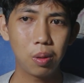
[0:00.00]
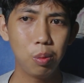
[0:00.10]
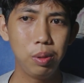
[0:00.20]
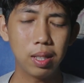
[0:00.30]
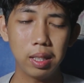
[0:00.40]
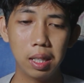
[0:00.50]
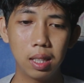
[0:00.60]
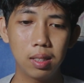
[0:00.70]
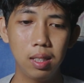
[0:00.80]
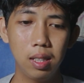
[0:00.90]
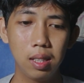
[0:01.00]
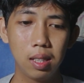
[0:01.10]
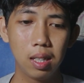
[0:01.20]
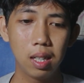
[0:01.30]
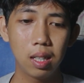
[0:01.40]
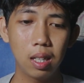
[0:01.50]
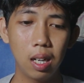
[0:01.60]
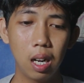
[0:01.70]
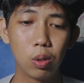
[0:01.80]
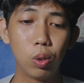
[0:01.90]
Kok bisa hilang sih?
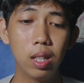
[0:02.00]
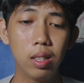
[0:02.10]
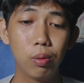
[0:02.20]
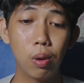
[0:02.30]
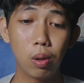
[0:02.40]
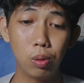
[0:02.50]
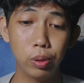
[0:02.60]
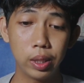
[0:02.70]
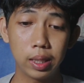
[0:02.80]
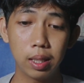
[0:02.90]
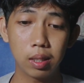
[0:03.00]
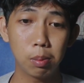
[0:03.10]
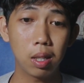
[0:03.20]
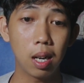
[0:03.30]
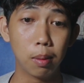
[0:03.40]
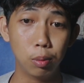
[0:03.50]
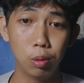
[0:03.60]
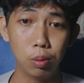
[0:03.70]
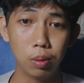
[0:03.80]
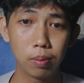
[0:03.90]
Aku kan lagi fokus chatan sama
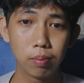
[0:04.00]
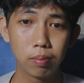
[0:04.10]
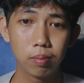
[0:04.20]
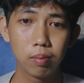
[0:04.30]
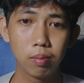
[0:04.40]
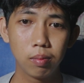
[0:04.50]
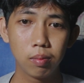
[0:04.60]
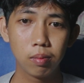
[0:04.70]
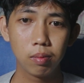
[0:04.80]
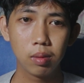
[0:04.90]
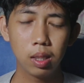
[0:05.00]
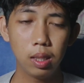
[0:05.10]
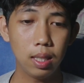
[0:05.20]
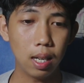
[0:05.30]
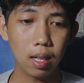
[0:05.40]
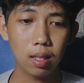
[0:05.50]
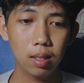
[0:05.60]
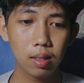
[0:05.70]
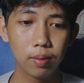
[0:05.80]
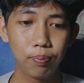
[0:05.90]
kamu. Iya.
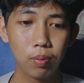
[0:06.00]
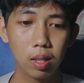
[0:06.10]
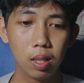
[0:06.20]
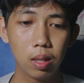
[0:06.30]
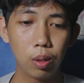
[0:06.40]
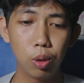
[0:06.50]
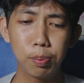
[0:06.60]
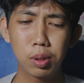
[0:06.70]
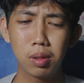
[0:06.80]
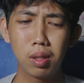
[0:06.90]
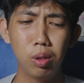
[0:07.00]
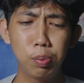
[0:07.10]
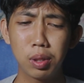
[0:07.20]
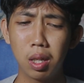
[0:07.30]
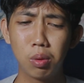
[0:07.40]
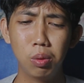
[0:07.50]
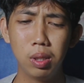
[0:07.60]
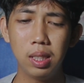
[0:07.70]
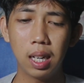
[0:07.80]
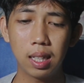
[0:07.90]
Yeah. Terus terus pas aku
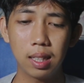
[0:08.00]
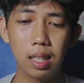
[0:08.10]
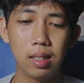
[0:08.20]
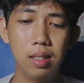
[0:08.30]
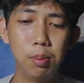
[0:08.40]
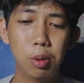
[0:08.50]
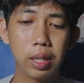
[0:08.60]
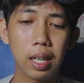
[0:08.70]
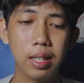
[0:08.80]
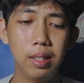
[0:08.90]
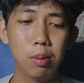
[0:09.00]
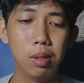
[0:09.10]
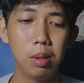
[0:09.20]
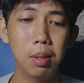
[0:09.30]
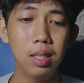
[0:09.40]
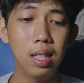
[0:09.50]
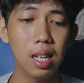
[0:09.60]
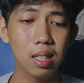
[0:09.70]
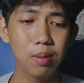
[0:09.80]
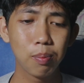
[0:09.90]
lihat lagi bonekanya tiba-tiba
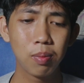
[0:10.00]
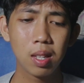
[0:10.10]
hilang.